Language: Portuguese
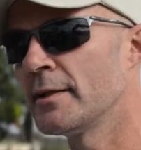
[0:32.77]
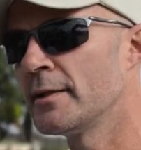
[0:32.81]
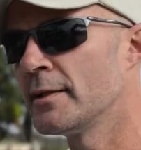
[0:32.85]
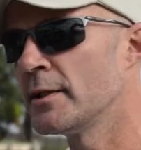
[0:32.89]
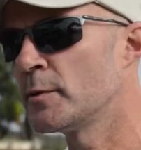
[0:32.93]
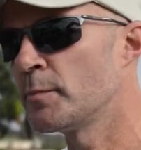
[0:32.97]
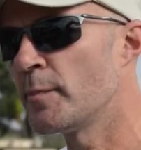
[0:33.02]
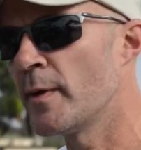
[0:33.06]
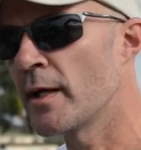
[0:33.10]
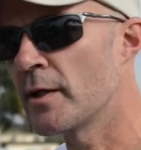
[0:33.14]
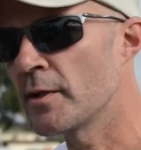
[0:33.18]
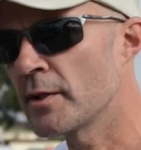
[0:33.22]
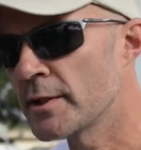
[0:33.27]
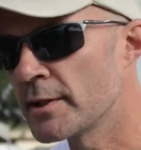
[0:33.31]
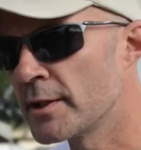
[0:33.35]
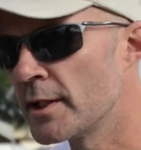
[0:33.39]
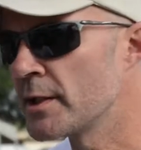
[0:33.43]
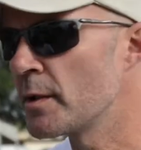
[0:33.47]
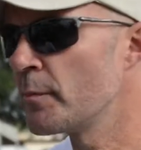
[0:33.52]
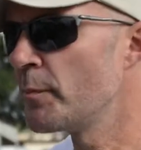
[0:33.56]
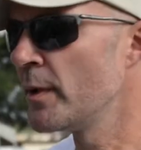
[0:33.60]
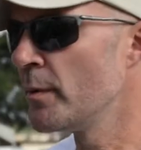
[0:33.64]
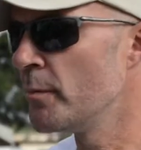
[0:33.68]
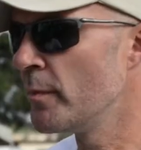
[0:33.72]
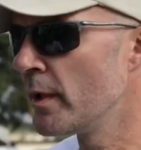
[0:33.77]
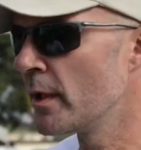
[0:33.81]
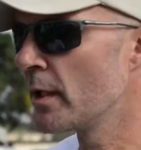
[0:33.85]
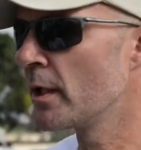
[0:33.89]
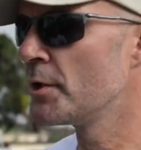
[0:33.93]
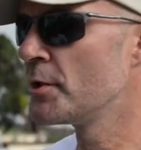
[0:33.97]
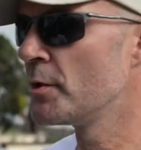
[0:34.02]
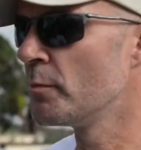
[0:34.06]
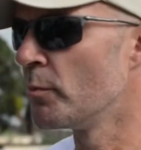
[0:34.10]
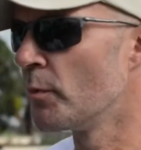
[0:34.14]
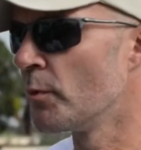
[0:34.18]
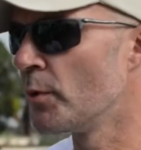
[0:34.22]
Espero que seja a
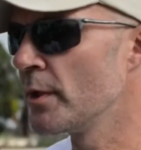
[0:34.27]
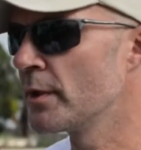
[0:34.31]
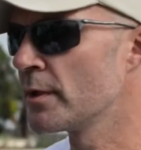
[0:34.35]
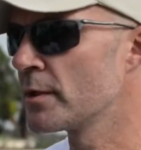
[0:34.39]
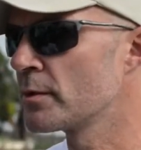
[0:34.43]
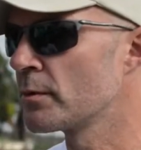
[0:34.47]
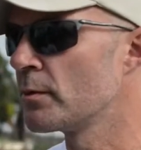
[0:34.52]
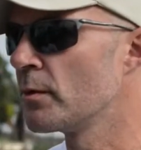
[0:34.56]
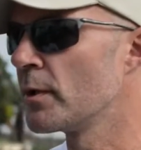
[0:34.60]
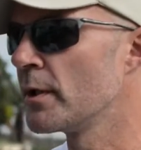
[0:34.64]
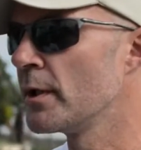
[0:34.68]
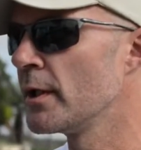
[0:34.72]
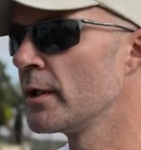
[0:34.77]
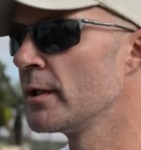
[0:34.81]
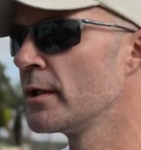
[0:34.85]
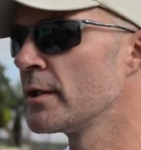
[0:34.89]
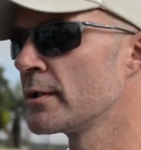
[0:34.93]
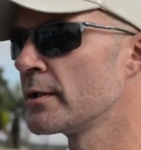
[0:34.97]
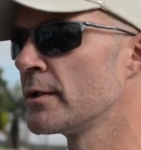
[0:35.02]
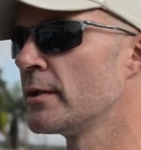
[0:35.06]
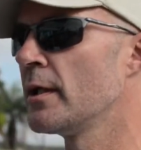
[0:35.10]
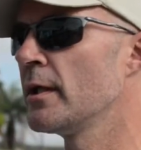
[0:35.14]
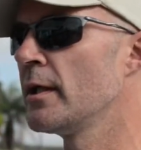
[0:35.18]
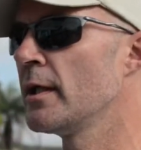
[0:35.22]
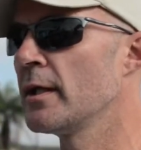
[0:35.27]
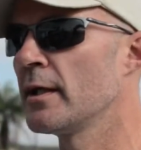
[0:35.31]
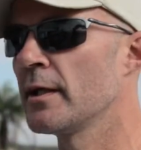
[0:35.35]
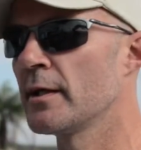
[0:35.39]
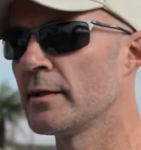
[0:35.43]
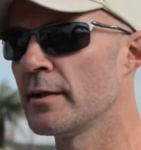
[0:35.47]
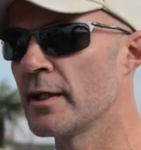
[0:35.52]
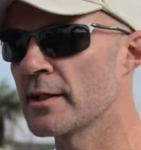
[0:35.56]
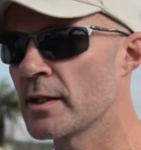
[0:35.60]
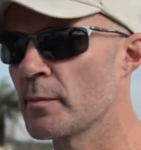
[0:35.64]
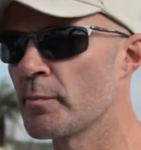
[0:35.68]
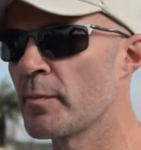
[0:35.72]
primeira de muitas corridas né,
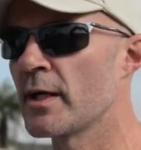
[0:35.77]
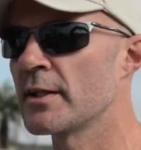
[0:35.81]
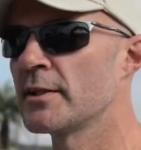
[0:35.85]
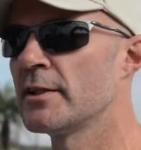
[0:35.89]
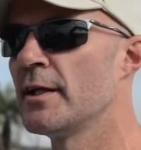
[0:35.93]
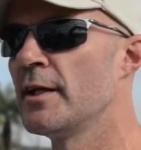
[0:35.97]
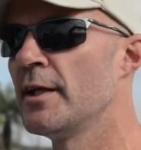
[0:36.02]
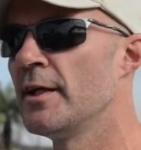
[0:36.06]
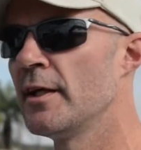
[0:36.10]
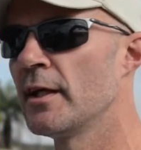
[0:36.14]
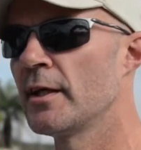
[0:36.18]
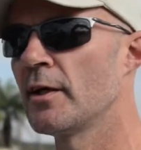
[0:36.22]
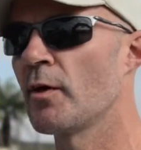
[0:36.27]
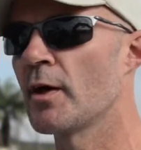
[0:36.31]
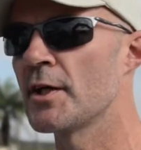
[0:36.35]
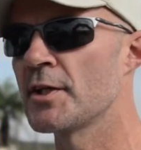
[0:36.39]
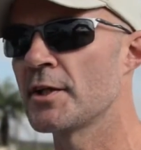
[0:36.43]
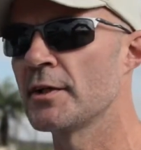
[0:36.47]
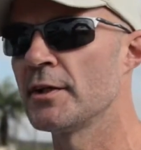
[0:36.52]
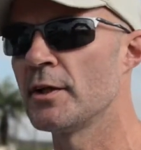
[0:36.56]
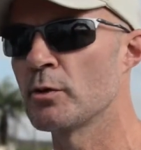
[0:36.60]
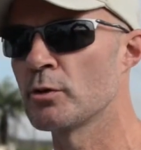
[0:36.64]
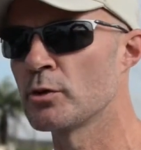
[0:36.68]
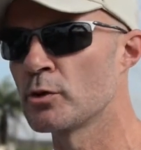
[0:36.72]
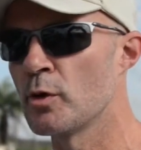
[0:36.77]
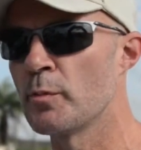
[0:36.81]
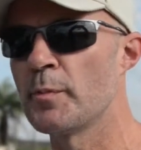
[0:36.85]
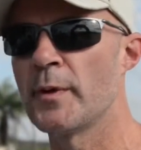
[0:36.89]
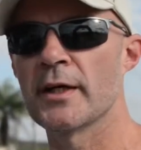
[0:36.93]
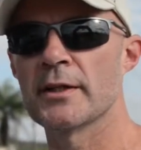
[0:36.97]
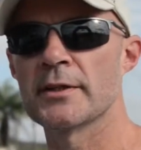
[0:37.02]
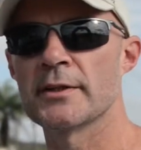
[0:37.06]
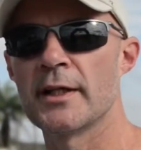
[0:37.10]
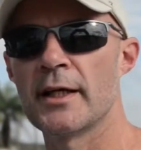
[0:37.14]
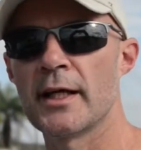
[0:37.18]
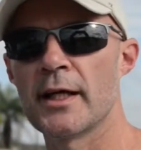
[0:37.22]
nessa parceria, que eu acho que deu
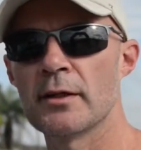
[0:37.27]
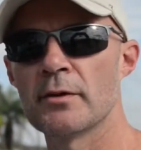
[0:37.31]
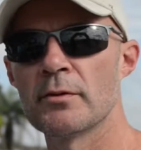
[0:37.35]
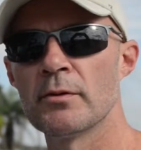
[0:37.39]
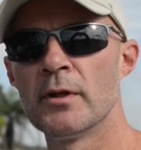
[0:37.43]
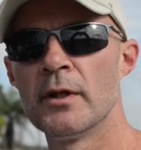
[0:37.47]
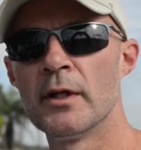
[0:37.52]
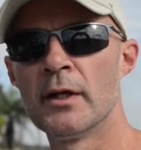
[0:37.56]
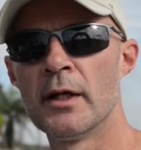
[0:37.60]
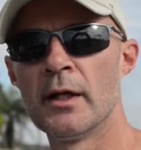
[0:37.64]
super certo.